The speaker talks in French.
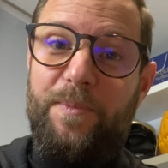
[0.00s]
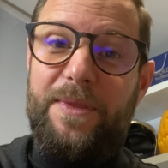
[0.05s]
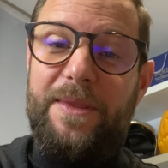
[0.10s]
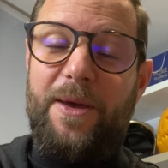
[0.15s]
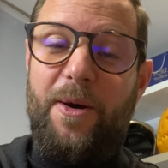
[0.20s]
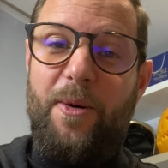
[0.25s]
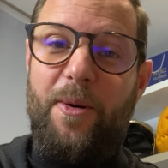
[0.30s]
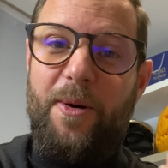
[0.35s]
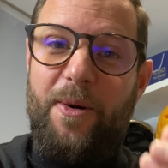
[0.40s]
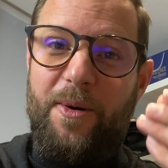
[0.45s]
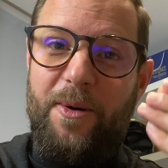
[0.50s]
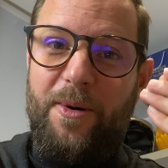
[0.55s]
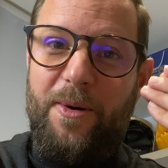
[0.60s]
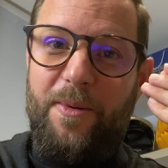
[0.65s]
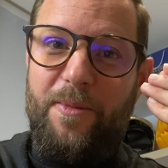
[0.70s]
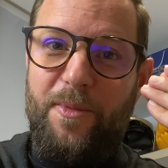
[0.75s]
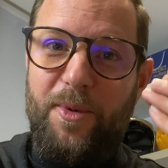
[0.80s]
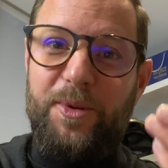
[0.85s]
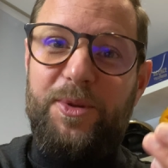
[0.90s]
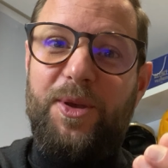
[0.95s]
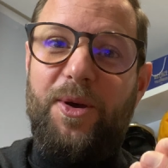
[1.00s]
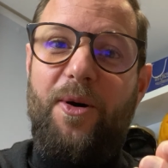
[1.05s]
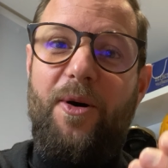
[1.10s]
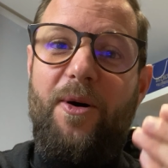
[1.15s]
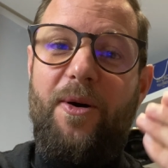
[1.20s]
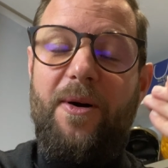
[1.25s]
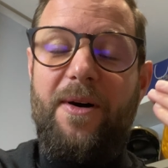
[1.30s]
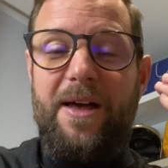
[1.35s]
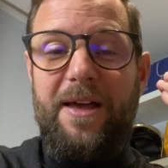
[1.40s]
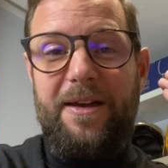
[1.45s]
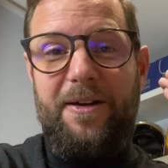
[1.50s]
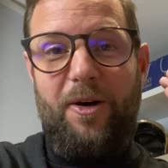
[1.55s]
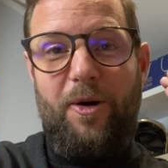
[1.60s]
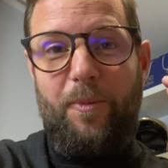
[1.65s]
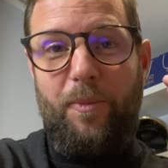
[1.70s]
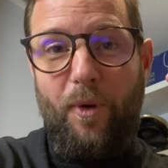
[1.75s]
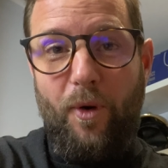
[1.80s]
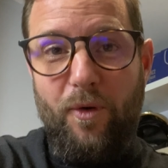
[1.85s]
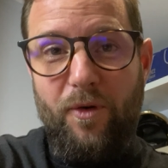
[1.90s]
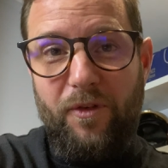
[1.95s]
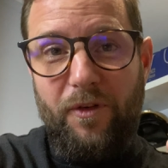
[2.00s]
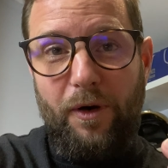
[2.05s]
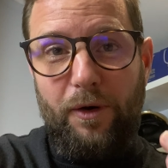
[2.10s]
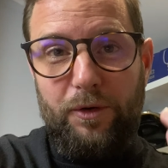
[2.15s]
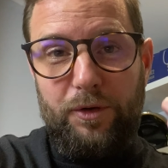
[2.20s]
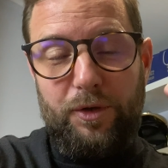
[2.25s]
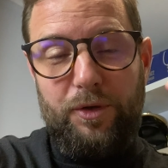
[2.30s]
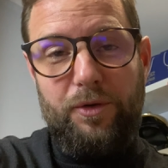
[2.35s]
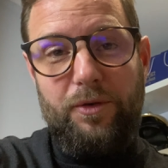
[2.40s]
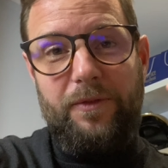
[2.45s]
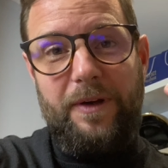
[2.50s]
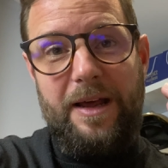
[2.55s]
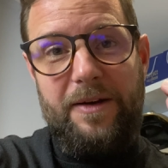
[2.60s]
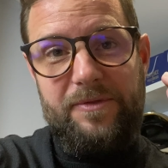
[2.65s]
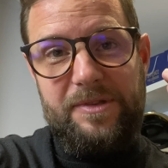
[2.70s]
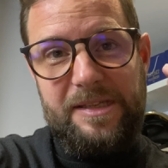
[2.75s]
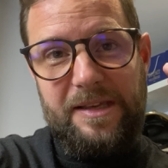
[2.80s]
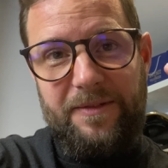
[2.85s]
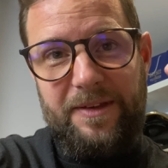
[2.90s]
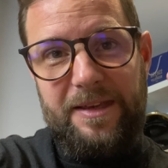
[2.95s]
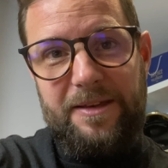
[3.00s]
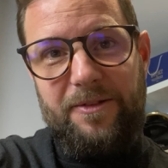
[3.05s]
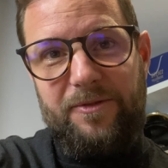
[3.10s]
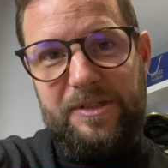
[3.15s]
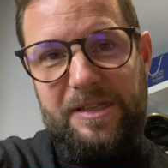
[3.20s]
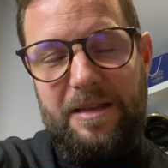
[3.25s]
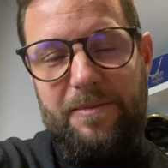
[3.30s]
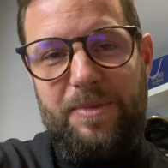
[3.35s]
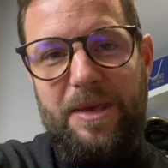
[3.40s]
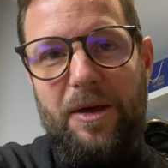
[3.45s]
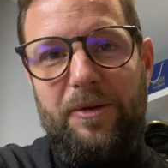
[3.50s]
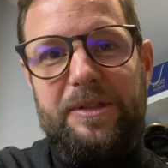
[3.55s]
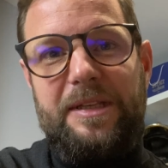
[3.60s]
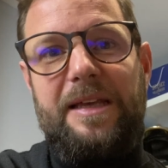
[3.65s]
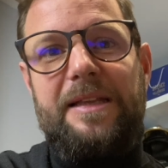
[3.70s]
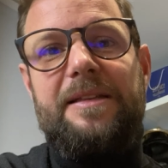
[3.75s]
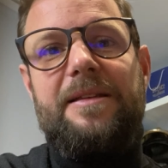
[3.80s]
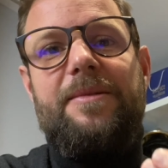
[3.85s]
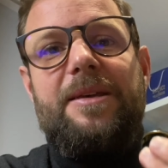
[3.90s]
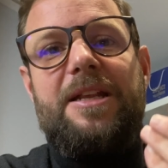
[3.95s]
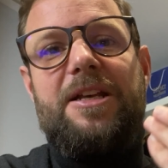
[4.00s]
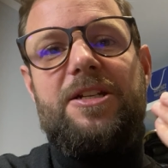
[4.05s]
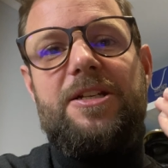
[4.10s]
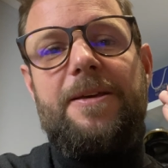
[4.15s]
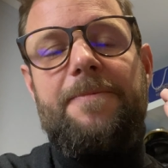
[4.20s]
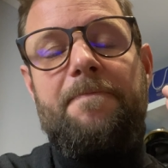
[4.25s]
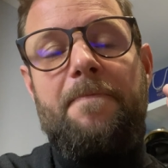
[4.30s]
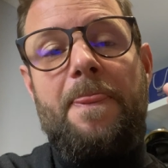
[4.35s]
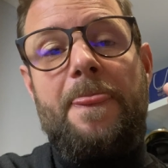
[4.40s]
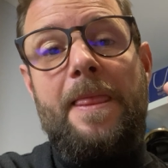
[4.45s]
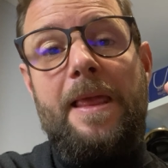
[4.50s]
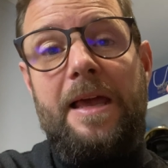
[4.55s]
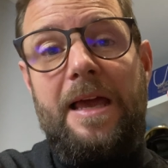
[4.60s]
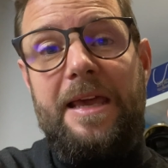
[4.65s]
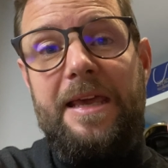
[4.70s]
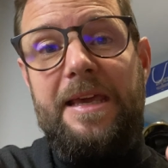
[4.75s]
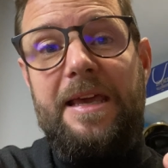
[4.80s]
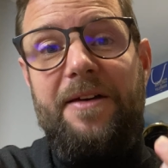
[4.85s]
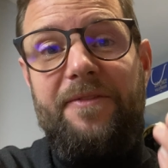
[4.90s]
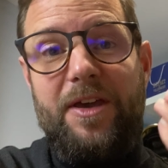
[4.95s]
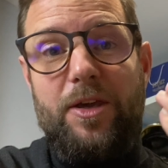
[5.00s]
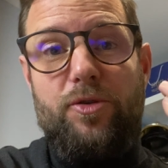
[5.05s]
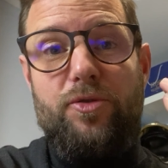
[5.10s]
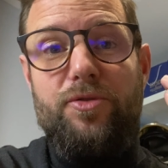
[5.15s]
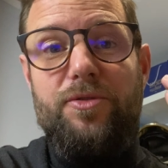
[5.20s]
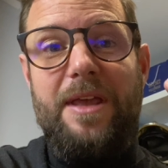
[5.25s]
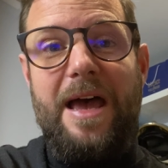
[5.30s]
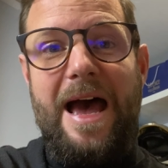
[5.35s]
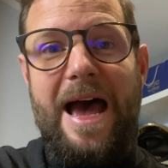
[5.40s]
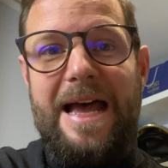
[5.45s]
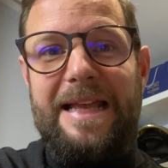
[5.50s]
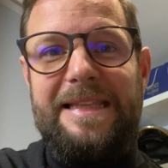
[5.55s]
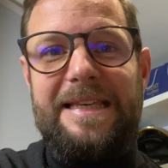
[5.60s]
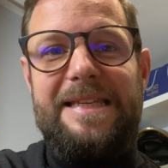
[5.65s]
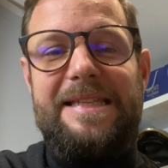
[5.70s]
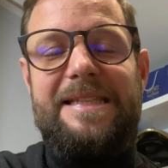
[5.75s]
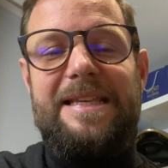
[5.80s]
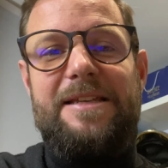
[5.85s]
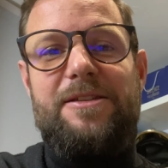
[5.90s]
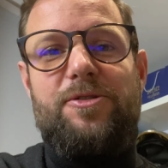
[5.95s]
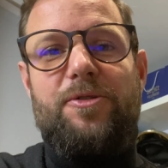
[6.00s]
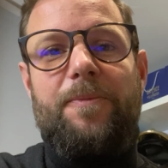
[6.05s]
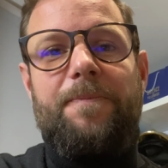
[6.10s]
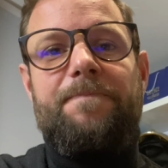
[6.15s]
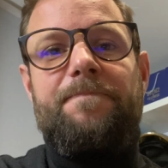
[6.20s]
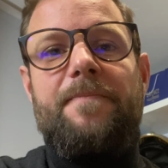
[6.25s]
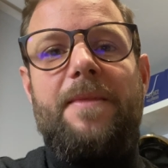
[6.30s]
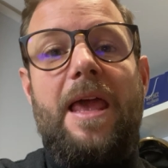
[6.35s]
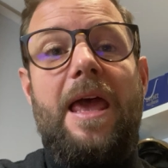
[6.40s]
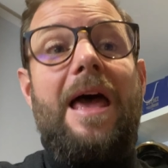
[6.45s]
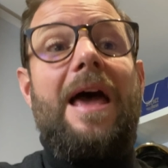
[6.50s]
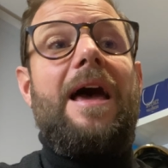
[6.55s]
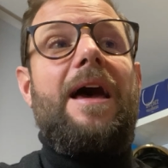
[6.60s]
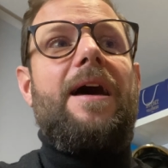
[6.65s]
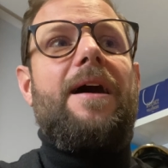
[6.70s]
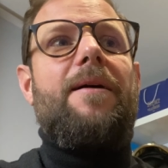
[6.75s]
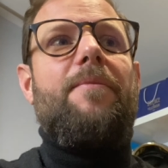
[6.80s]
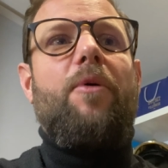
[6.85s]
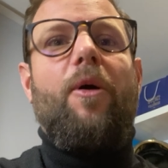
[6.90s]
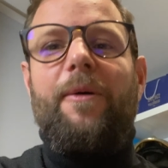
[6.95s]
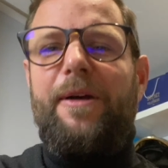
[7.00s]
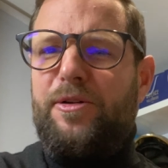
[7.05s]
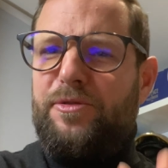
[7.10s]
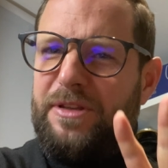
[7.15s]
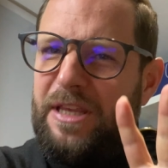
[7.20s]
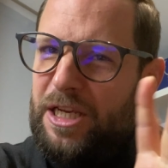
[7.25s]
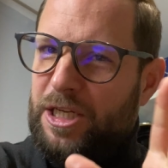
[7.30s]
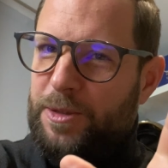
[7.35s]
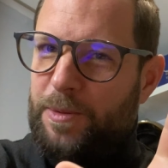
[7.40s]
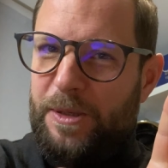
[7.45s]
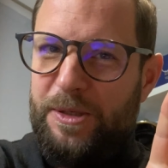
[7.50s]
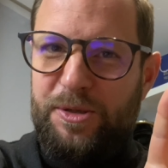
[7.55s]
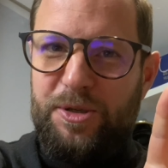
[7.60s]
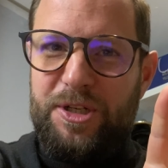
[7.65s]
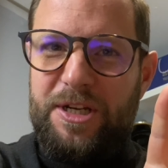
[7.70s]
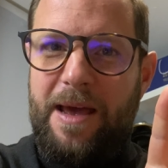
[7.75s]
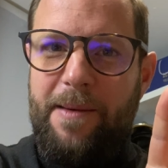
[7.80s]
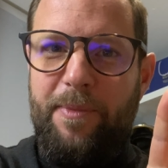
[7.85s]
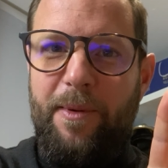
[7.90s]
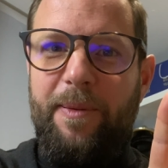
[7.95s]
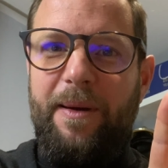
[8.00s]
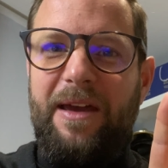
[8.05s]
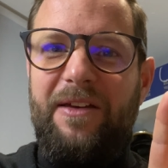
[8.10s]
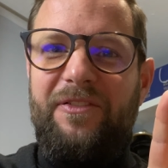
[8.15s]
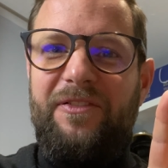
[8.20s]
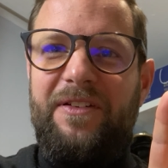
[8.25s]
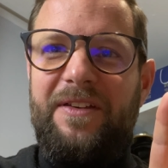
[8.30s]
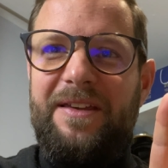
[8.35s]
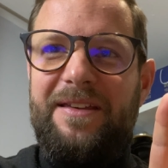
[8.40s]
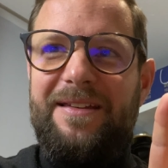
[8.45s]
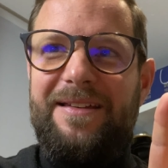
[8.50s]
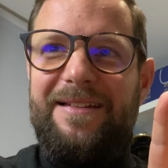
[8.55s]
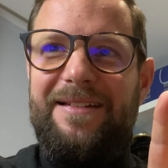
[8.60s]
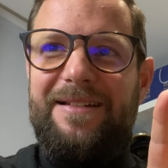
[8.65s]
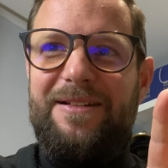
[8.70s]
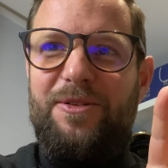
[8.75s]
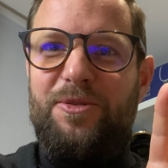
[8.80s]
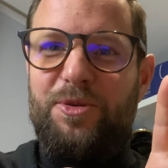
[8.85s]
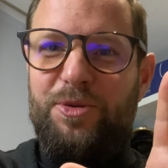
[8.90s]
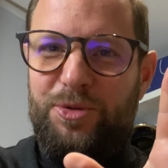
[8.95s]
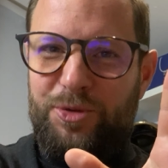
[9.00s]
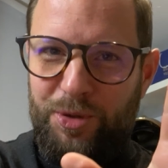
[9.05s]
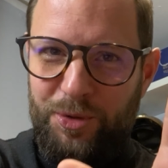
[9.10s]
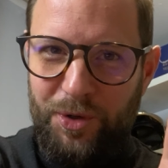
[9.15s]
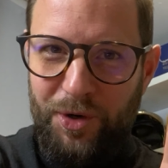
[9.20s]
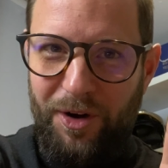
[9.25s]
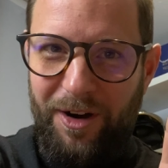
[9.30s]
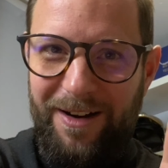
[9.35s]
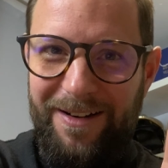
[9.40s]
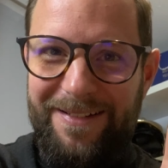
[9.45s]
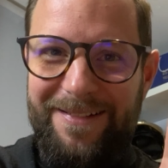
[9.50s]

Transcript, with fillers: en montrant, en prouvant que voilà, vous, avez, vous êtes bien en train de déménager et avec une attestation. Bon, bah, écoutez, je pense que j'ai à peu près fait le tour.